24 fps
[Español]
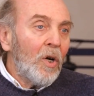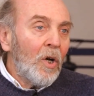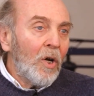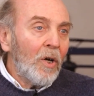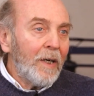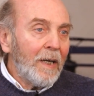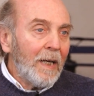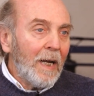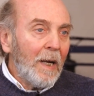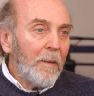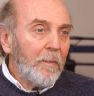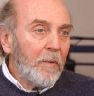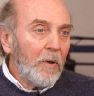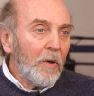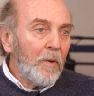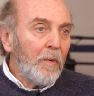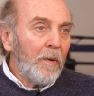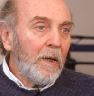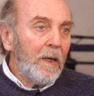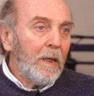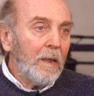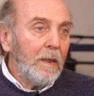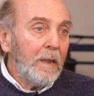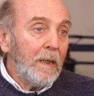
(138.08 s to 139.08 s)
logré,
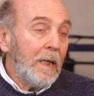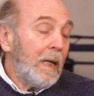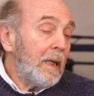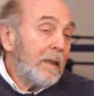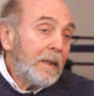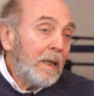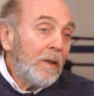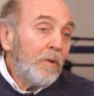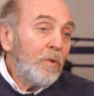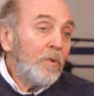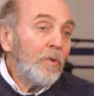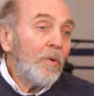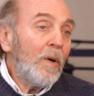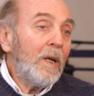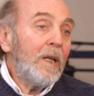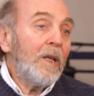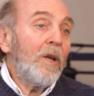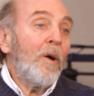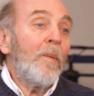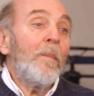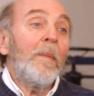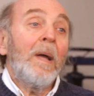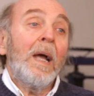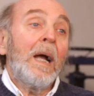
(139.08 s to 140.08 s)
aprobé. Y en segundo
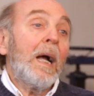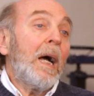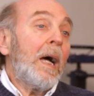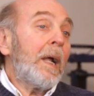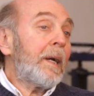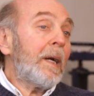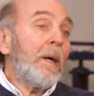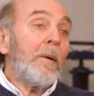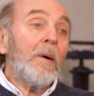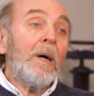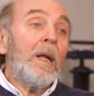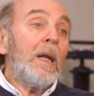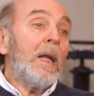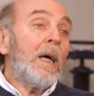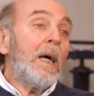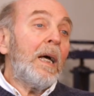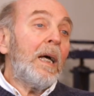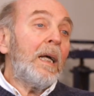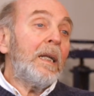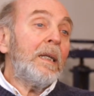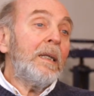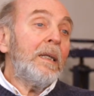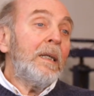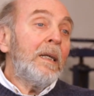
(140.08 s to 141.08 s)
año me agarraba
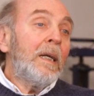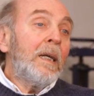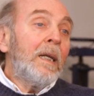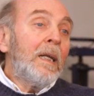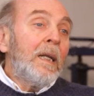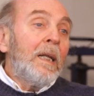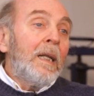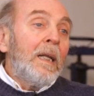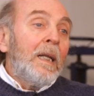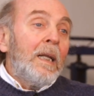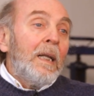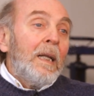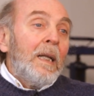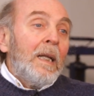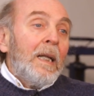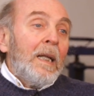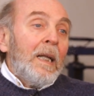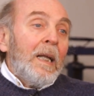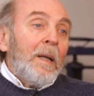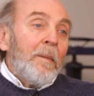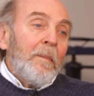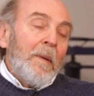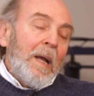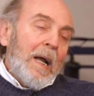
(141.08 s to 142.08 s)
la
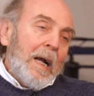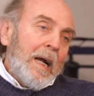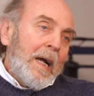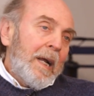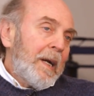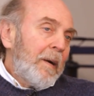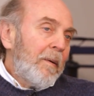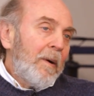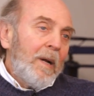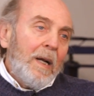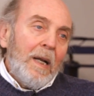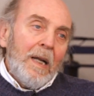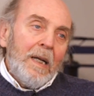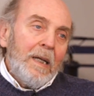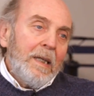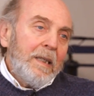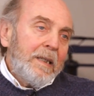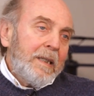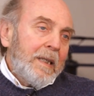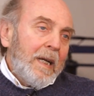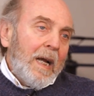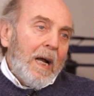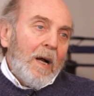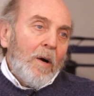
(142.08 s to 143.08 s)
me agarraba la y
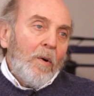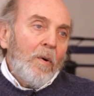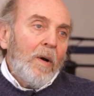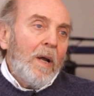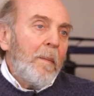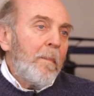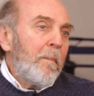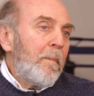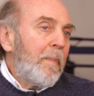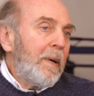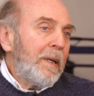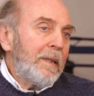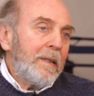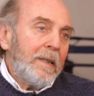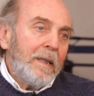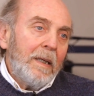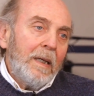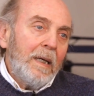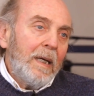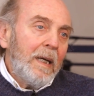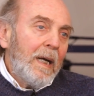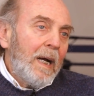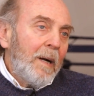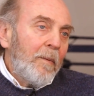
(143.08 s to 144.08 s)

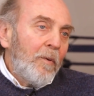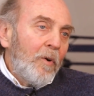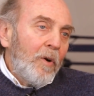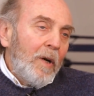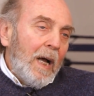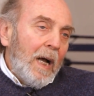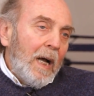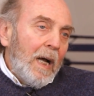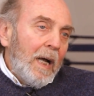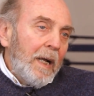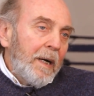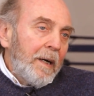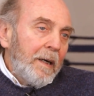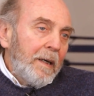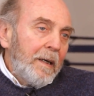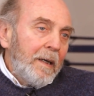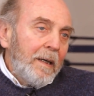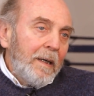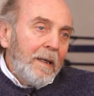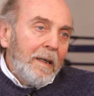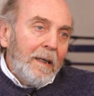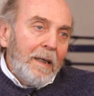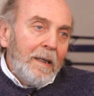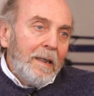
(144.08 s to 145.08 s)
Empecé a volar
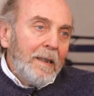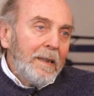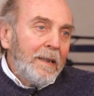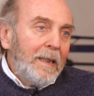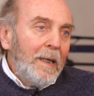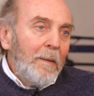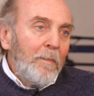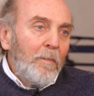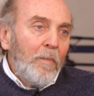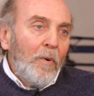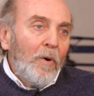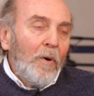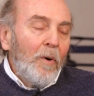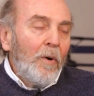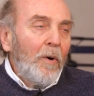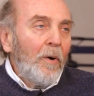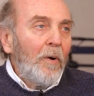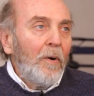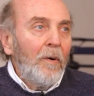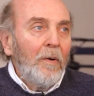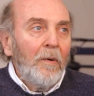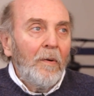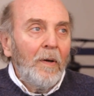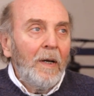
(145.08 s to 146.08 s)
el
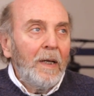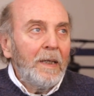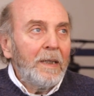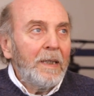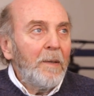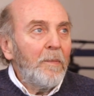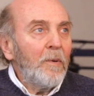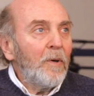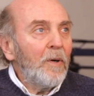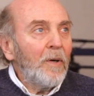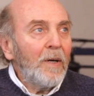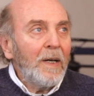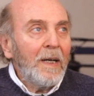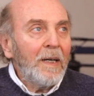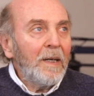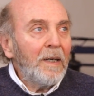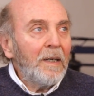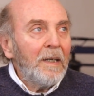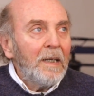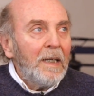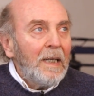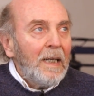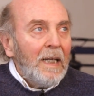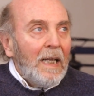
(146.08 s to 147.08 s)
tipo, el tipo eh,
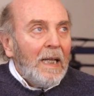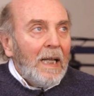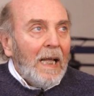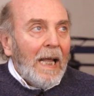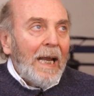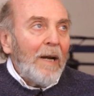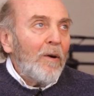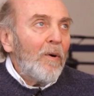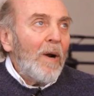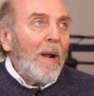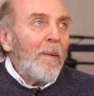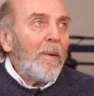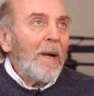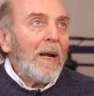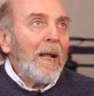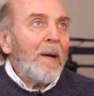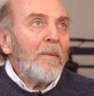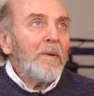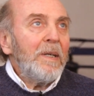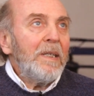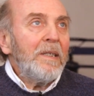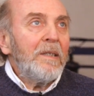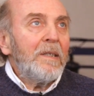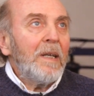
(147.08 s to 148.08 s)
era una
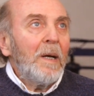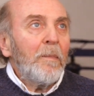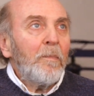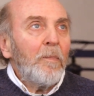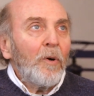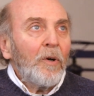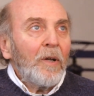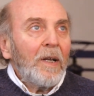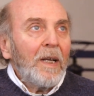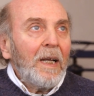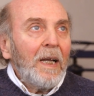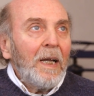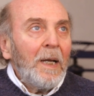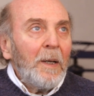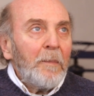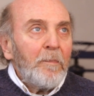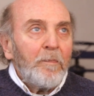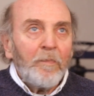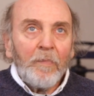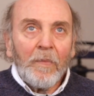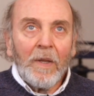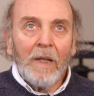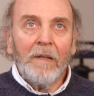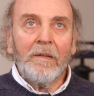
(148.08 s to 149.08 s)
maravilla porque
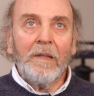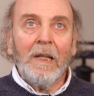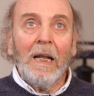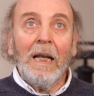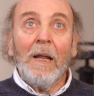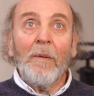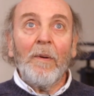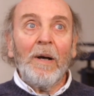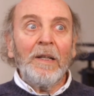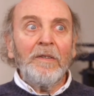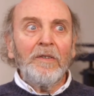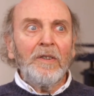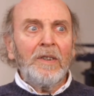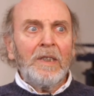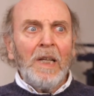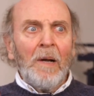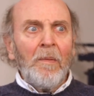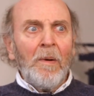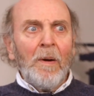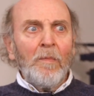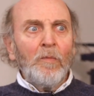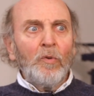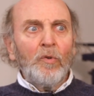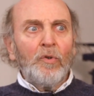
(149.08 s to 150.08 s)
te
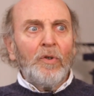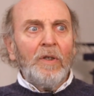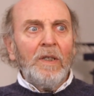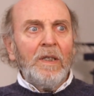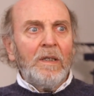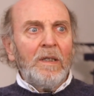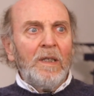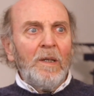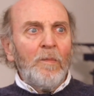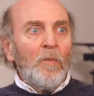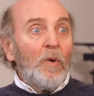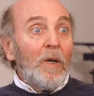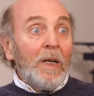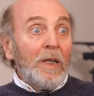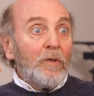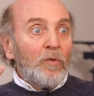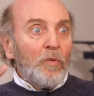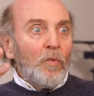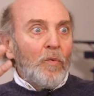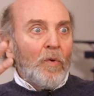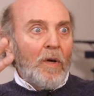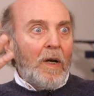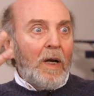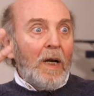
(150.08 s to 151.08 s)
levantaba muchísimo, eras
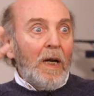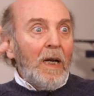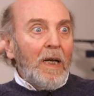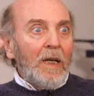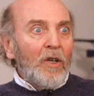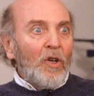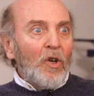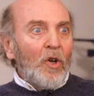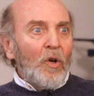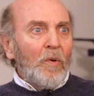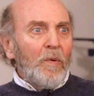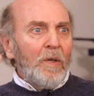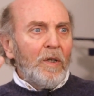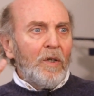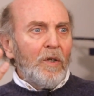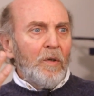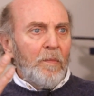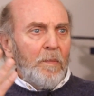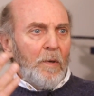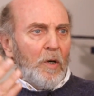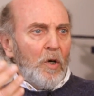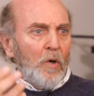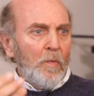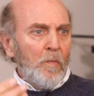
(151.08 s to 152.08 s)
un genio, ¿viste?
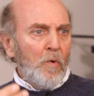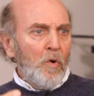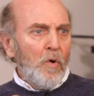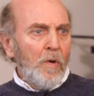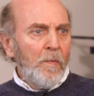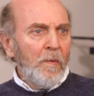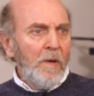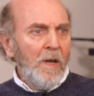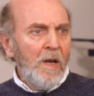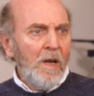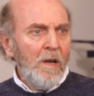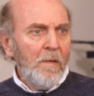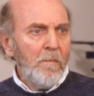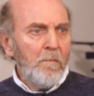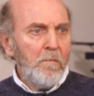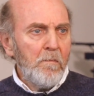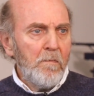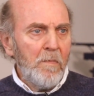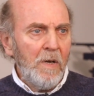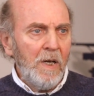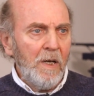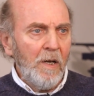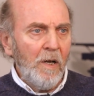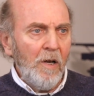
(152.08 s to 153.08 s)
Pero muy
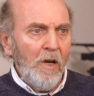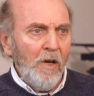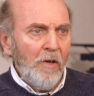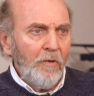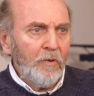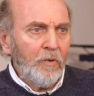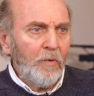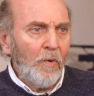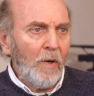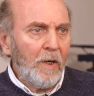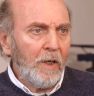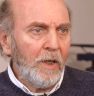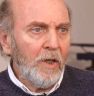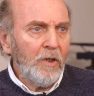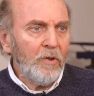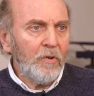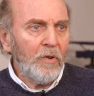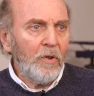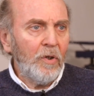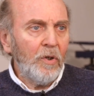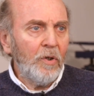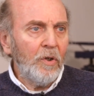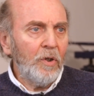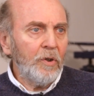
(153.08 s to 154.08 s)
bien, mire esto,
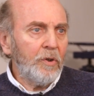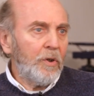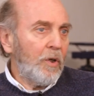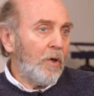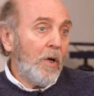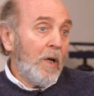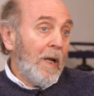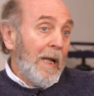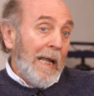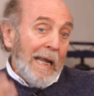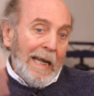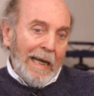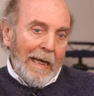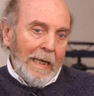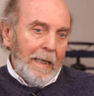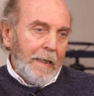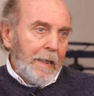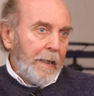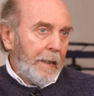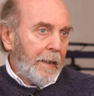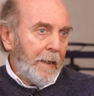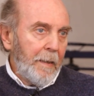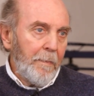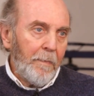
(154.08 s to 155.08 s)
aquello, lo otro. Y
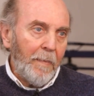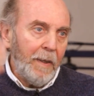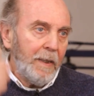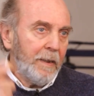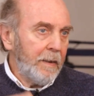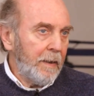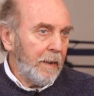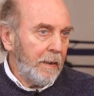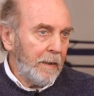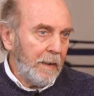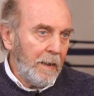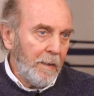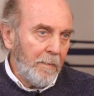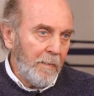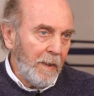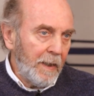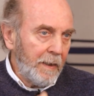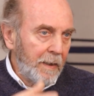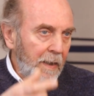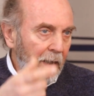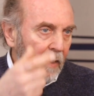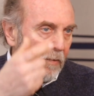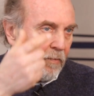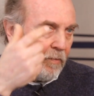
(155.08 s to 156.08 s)
de repente te
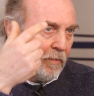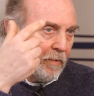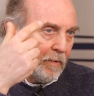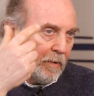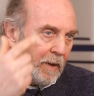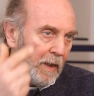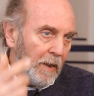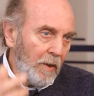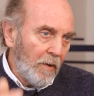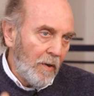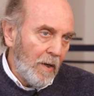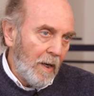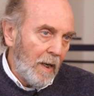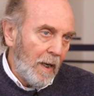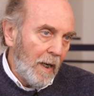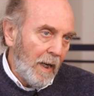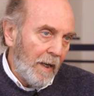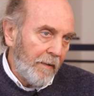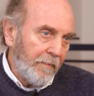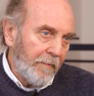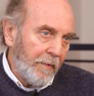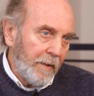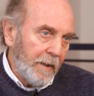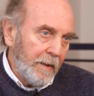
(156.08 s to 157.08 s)
metía un tiro en
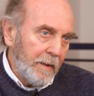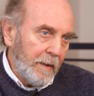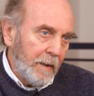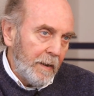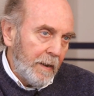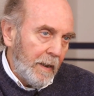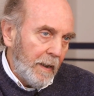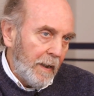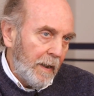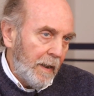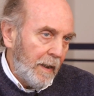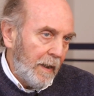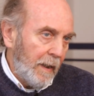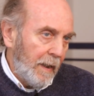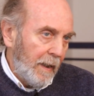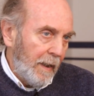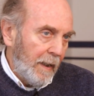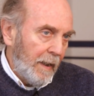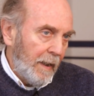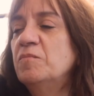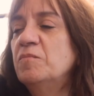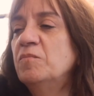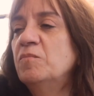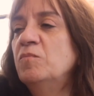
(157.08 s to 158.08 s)
la frente. Y,
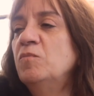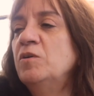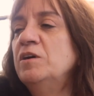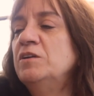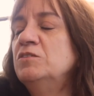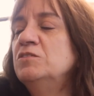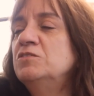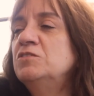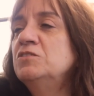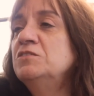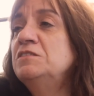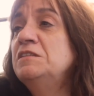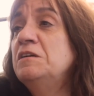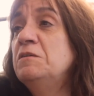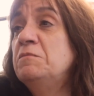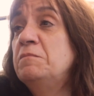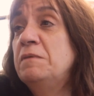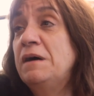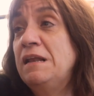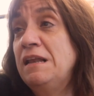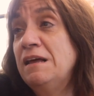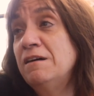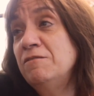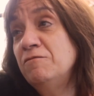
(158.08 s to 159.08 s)
bueno, entonces
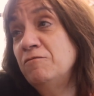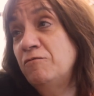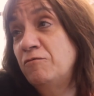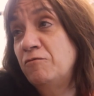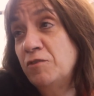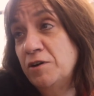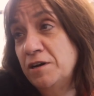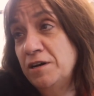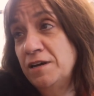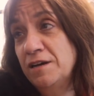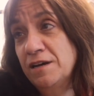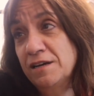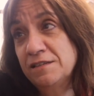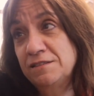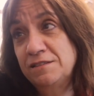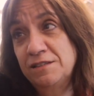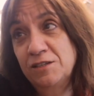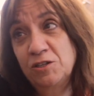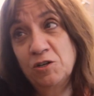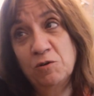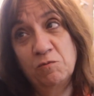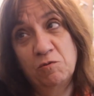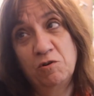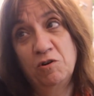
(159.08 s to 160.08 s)
Balán fue así
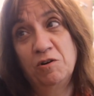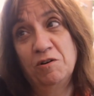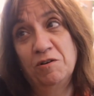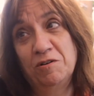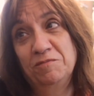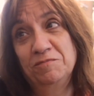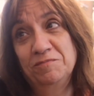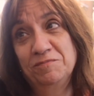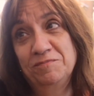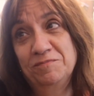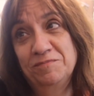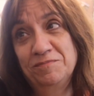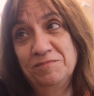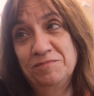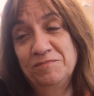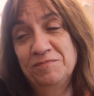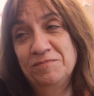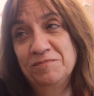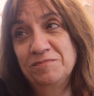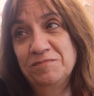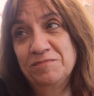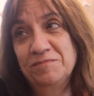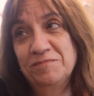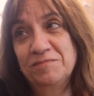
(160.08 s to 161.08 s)
como. Sí,
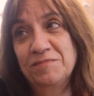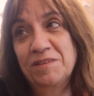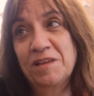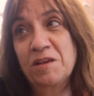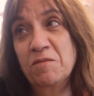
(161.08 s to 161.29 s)
sí, sí.